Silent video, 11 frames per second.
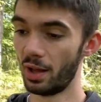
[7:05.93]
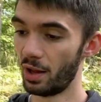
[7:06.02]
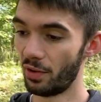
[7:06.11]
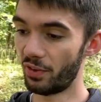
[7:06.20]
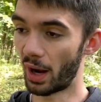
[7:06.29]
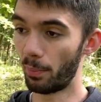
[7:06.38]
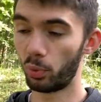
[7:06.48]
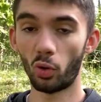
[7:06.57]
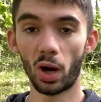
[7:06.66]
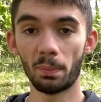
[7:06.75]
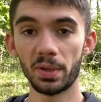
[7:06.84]
faire un plan
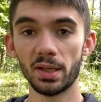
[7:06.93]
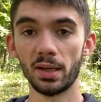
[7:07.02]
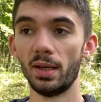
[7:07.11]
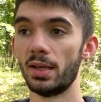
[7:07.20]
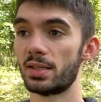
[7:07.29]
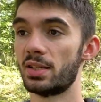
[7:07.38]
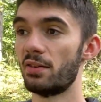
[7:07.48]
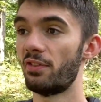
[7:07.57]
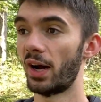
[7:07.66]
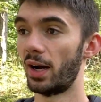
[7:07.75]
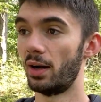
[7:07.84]
rapide, c'est
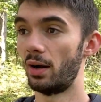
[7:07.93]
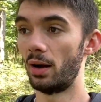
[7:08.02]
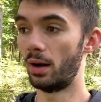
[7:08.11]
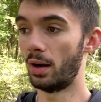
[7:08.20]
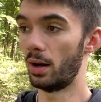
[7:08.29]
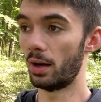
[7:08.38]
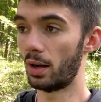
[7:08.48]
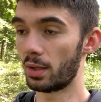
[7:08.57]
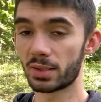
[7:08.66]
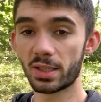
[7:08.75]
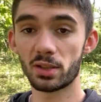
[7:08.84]
faire un,
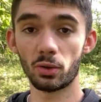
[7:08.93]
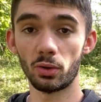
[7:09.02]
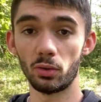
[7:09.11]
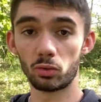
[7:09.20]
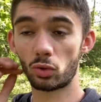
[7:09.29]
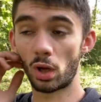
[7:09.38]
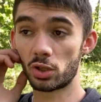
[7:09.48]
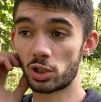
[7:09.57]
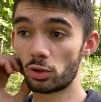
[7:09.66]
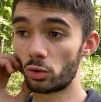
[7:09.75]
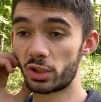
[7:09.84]
titre, euh, un
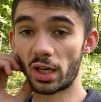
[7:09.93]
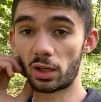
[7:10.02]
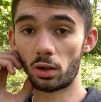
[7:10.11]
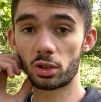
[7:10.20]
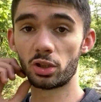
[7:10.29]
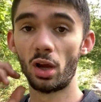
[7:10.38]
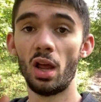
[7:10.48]
titre qui accroche,